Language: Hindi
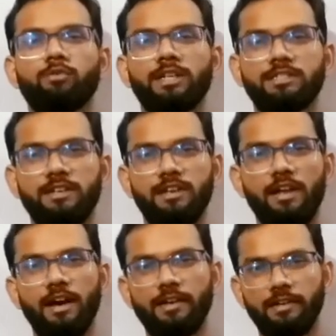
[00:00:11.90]
आवर चैनल
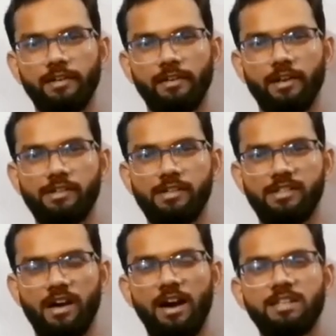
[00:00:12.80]
आर एल क्लासेस
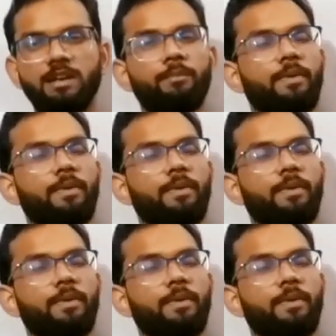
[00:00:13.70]
आज हम